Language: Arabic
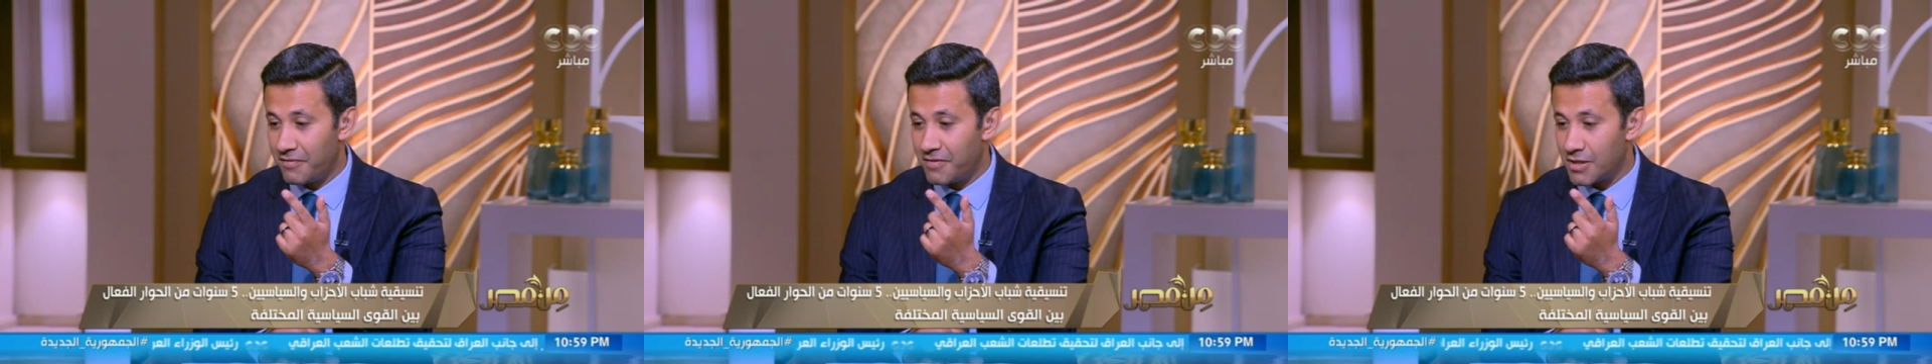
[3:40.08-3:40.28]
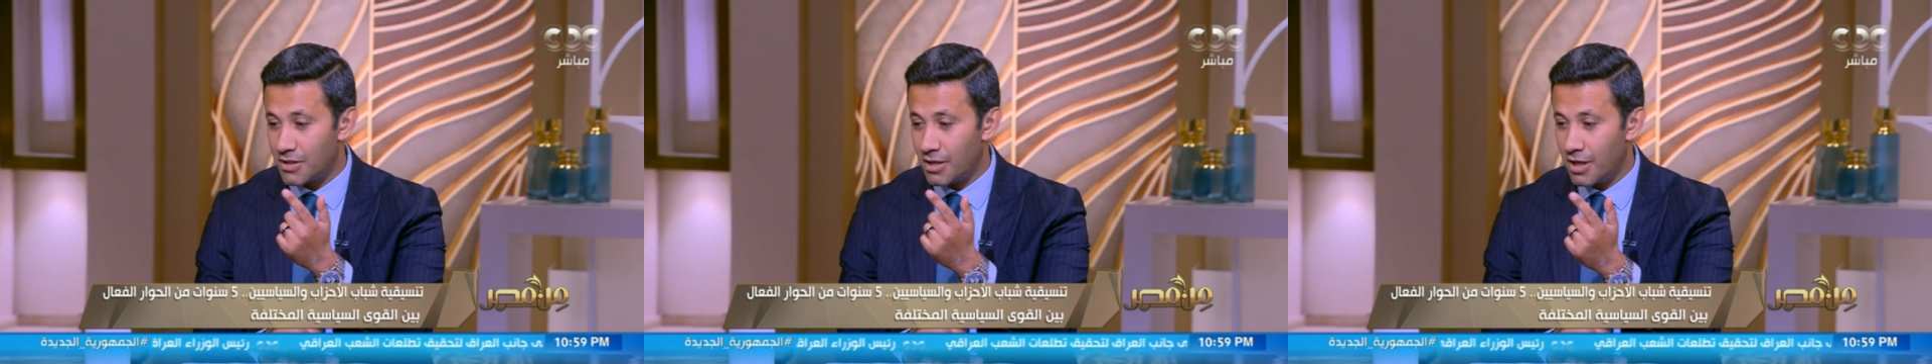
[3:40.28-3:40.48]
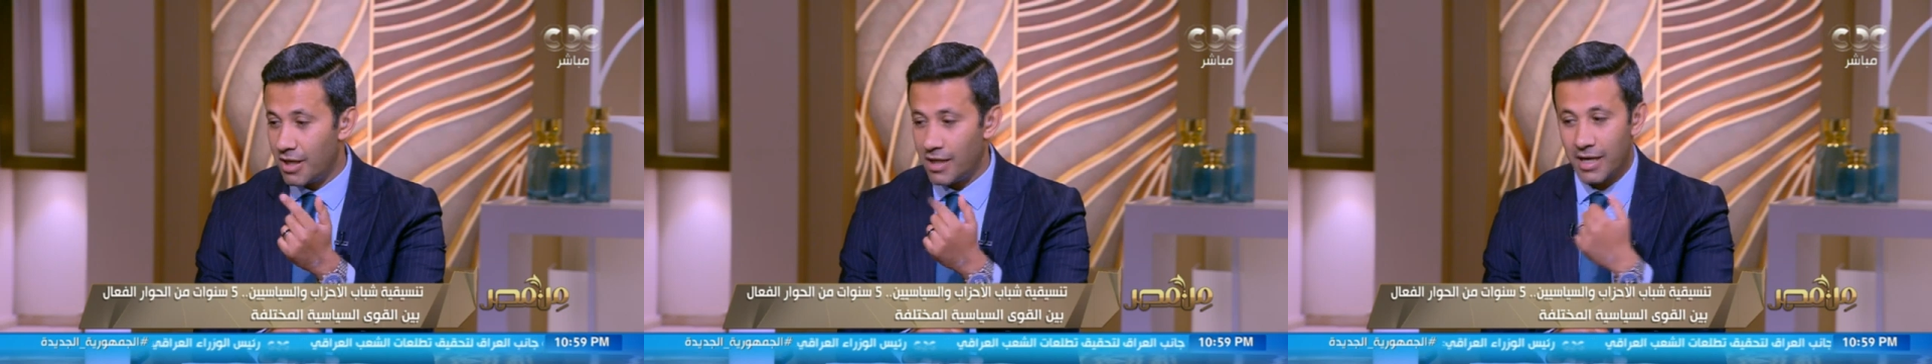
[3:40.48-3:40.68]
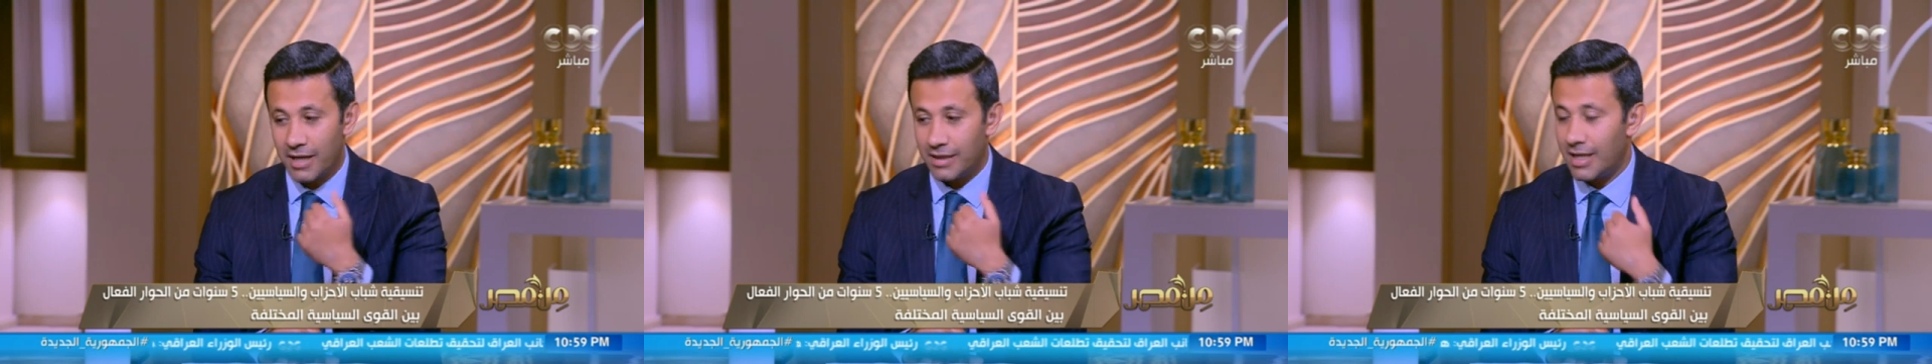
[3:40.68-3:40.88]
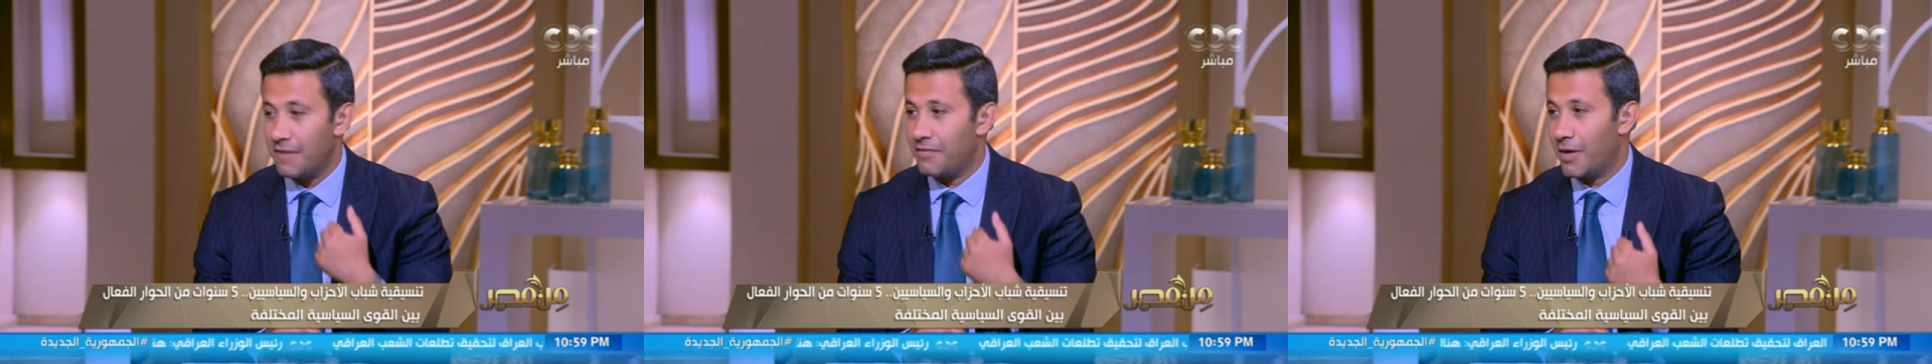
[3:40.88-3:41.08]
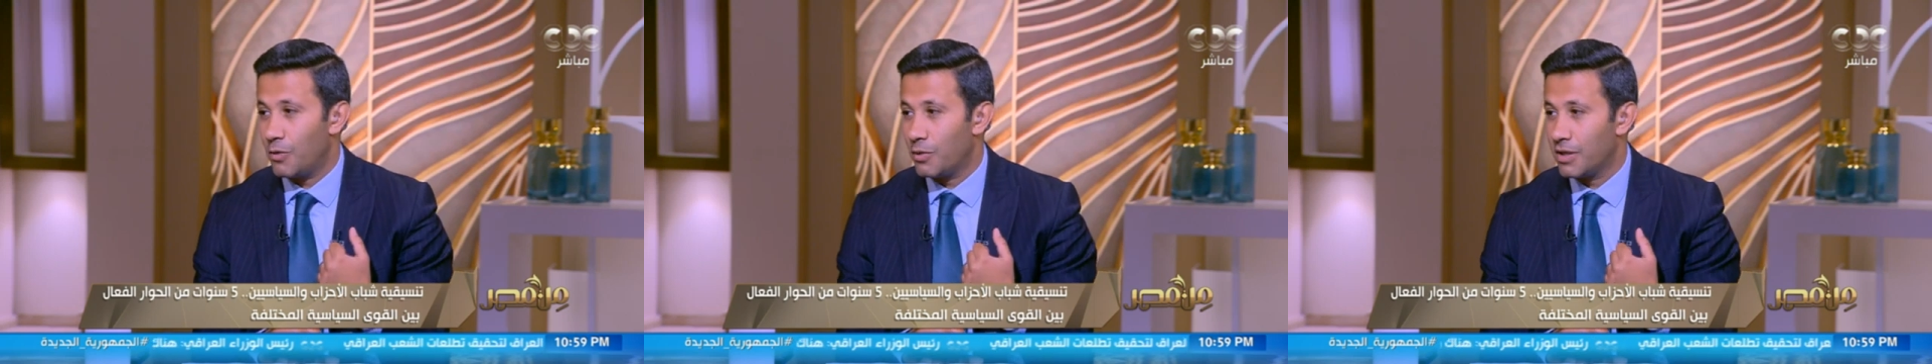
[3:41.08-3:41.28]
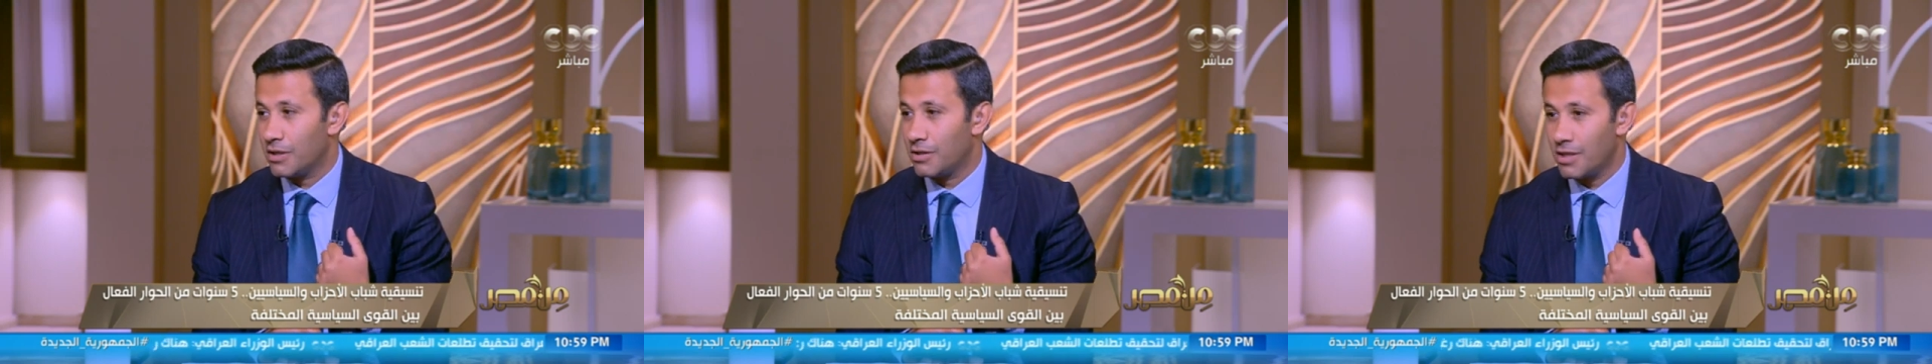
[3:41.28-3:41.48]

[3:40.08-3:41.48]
لما فيه صالح يختلف عن وجهه